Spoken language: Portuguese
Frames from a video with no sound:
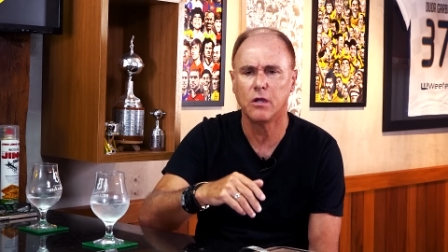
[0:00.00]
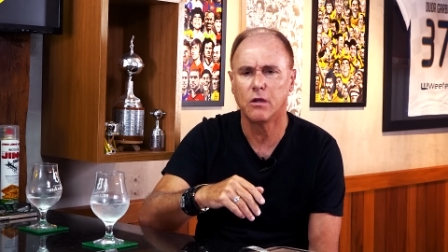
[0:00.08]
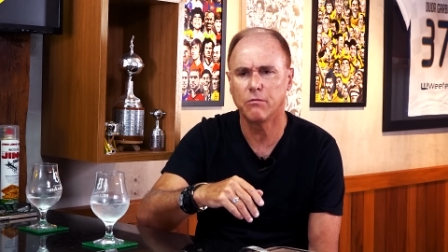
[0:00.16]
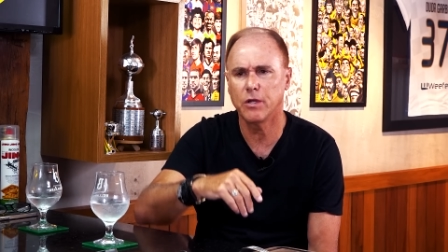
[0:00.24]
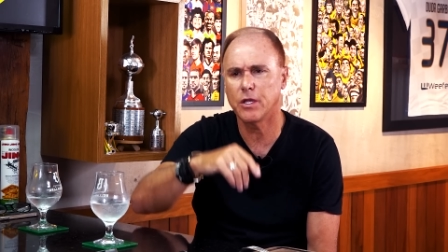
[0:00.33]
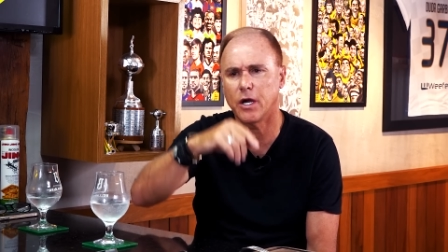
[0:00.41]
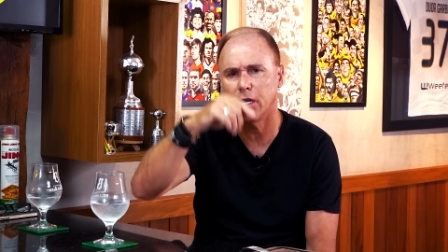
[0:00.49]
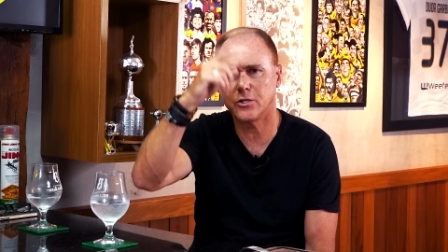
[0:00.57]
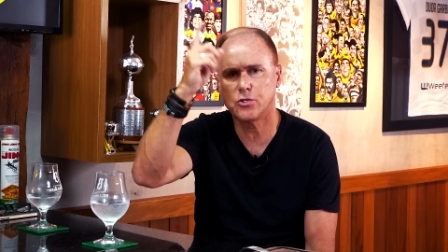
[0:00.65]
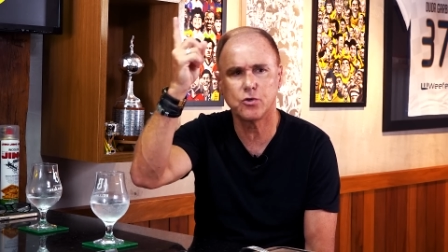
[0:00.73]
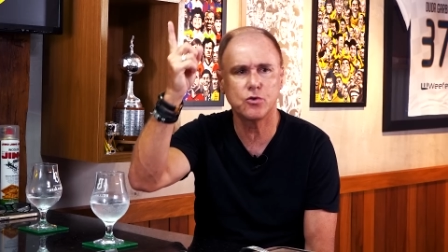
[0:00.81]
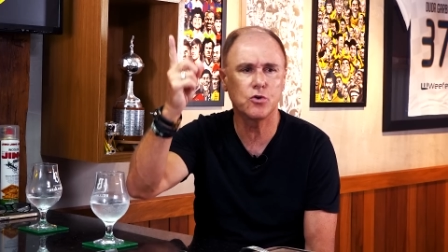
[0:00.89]
medalha
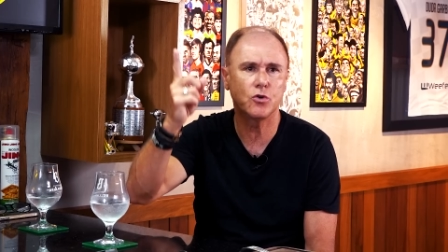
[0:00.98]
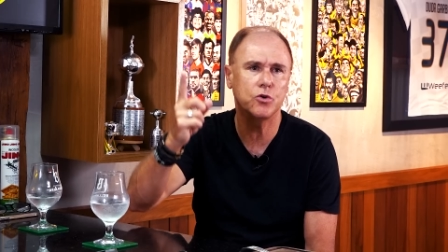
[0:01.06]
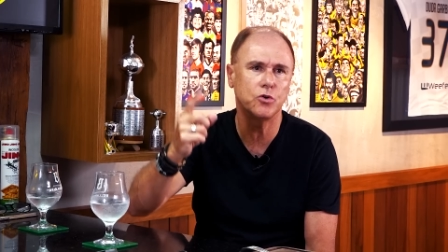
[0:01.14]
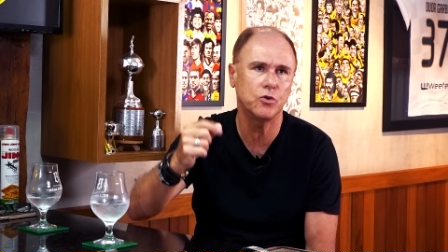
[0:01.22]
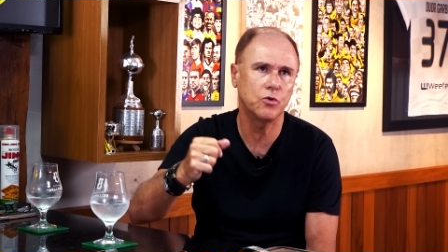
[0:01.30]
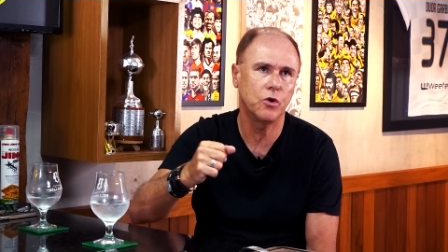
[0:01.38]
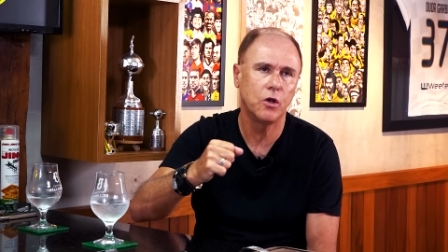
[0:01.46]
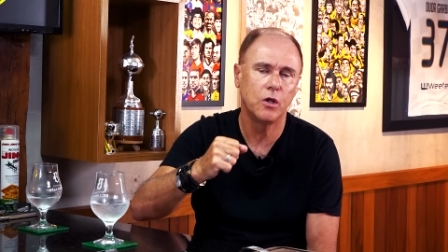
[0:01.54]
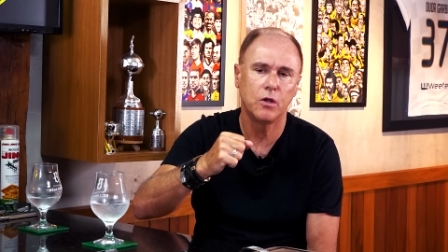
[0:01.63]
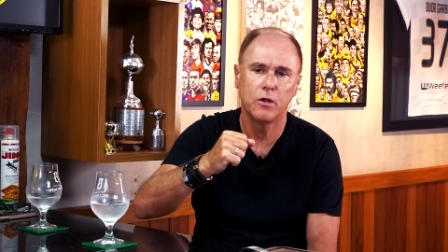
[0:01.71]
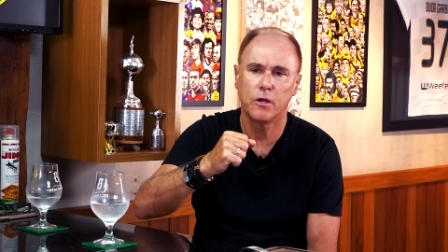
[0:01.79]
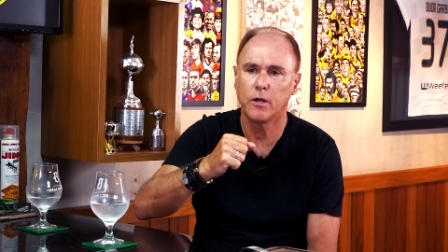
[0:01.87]
de ouro.
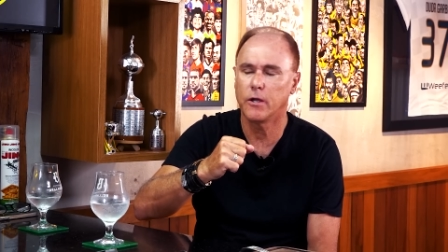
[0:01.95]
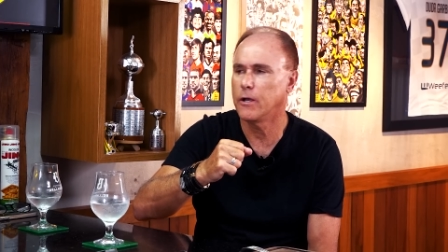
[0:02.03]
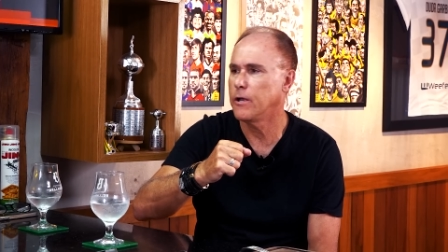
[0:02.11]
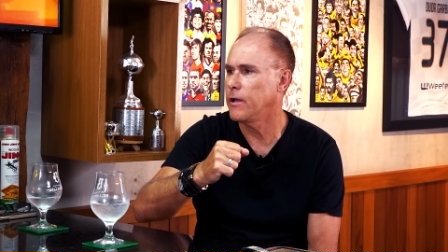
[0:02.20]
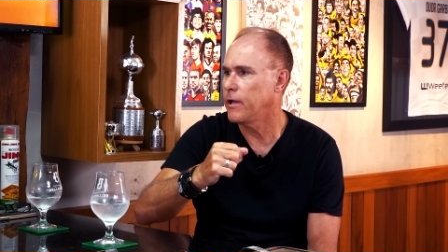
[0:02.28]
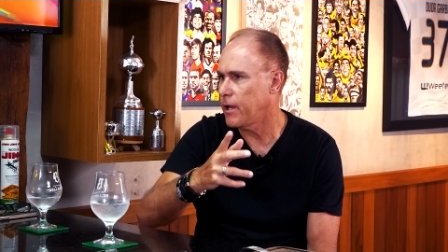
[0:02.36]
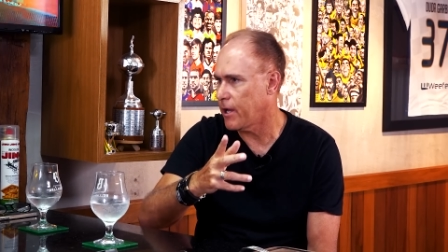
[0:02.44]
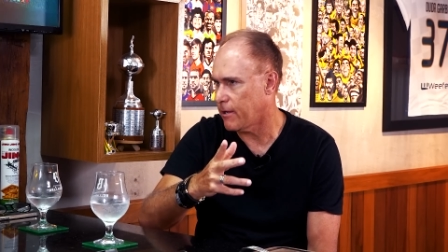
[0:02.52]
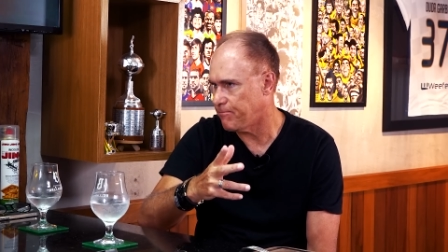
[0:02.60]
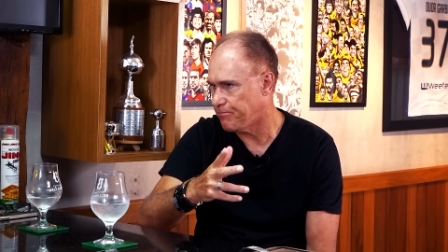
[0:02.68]
Então Senna. É.